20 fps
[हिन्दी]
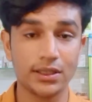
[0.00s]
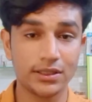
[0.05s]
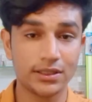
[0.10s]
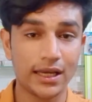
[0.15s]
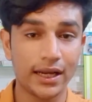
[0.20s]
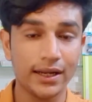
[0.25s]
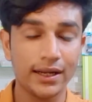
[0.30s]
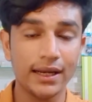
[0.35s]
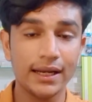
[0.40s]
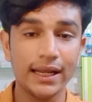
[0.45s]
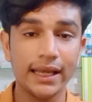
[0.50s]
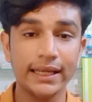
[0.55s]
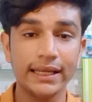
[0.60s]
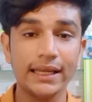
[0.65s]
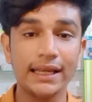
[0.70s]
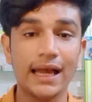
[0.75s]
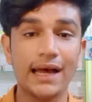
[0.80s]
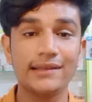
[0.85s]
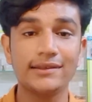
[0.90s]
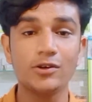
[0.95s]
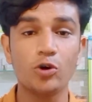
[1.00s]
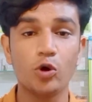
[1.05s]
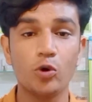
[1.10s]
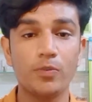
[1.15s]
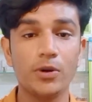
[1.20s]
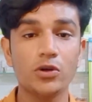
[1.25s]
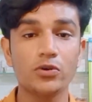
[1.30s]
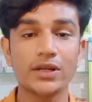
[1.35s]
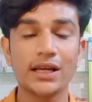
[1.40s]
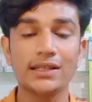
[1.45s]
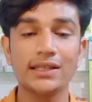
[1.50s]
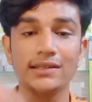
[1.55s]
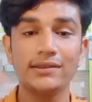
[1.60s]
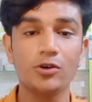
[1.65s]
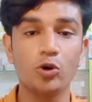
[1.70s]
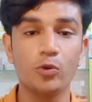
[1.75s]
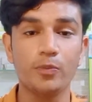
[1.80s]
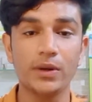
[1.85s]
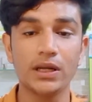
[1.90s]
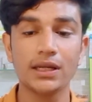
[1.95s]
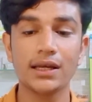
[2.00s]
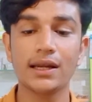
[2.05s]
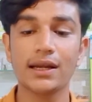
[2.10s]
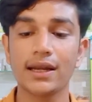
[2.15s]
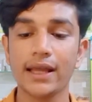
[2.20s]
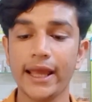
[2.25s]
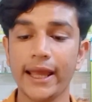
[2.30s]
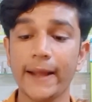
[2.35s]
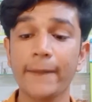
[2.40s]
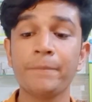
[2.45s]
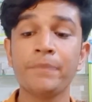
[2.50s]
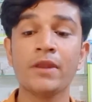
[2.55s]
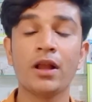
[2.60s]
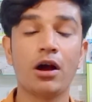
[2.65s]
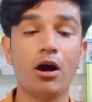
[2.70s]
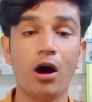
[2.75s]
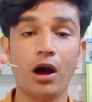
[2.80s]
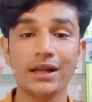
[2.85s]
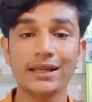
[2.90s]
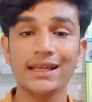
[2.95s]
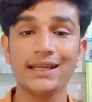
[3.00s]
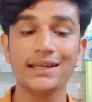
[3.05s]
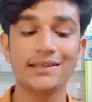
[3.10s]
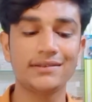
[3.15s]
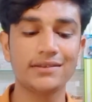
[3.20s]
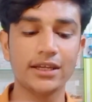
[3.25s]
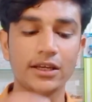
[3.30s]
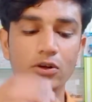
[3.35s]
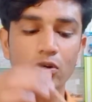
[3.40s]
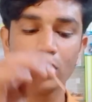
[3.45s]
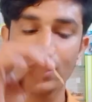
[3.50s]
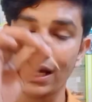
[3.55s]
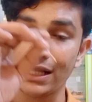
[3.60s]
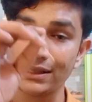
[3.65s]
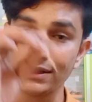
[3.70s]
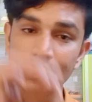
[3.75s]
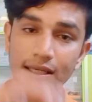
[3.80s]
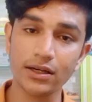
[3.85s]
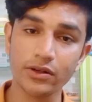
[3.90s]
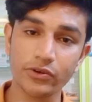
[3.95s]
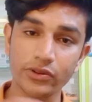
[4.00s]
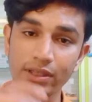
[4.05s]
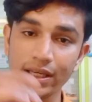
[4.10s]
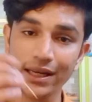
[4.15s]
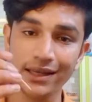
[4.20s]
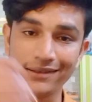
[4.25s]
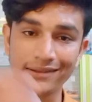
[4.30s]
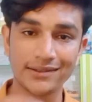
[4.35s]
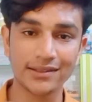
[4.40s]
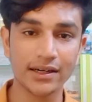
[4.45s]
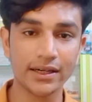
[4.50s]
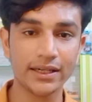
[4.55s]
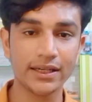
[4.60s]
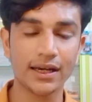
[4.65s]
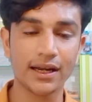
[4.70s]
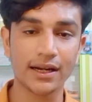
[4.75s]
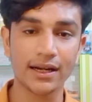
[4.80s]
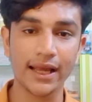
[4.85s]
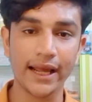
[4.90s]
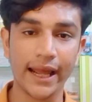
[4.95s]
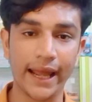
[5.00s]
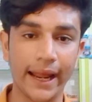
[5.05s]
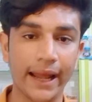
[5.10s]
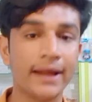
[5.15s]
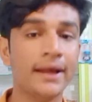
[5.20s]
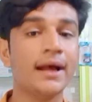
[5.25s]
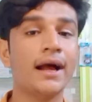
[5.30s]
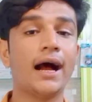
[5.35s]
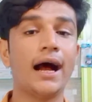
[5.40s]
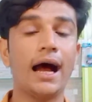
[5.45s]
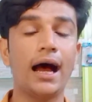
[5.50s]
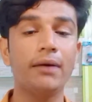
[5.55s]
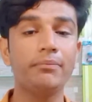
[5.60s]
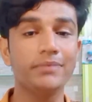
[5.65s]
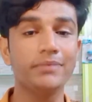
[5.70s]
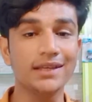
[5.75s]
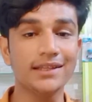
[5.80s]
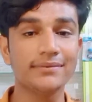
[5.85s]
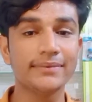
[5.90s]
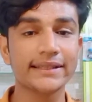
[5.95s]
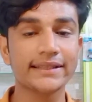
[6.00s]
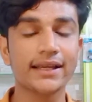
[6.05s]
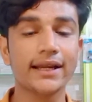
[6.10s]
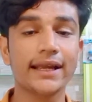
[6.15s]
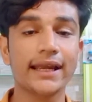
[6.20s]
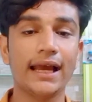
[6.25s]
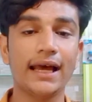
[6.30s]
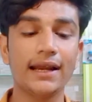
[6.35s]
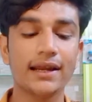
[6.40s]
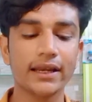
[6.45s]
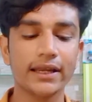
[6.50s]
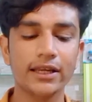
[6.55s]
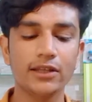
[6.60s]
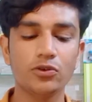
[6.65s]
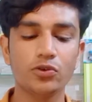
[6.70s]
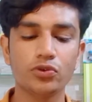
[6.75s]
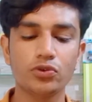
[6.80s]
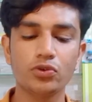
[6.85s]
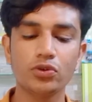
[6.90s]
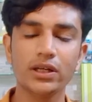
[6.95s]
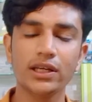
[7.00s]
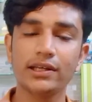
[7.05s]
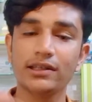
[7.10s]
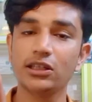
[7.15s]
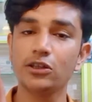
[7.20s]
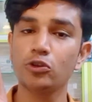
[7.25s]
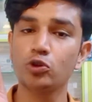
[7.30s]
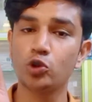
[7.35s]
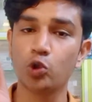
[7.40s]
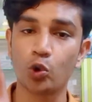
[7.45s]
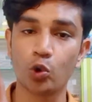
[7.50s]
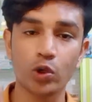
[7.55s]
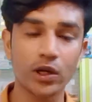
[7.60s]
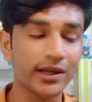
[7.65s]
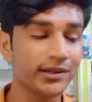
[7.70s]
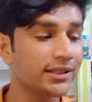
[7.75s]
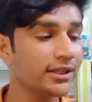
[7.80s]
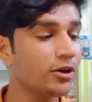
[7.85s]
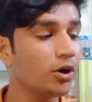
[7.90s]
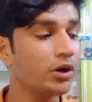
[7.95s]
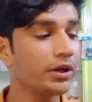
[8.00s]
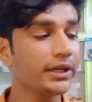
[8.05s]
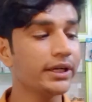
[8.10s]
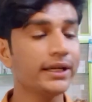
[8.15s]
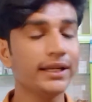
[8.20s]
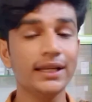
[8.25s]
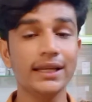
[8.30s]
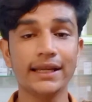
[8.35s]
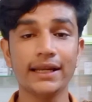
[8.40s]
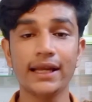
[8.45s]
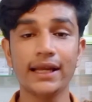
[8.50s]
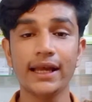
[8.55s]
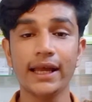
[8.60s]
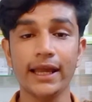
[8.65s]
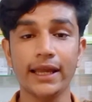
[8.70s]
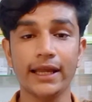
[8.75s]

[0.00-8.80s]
ढक्कन है ये यहाँ से ओपन हो जाता है इसे ओपन करना है और कि स्टिक को अंदर उसके इंसर्ट करना है अब इस बात का ख्याल रखें दोस्तों कि इसे थोड़ा सी क्वांटिटी लेना है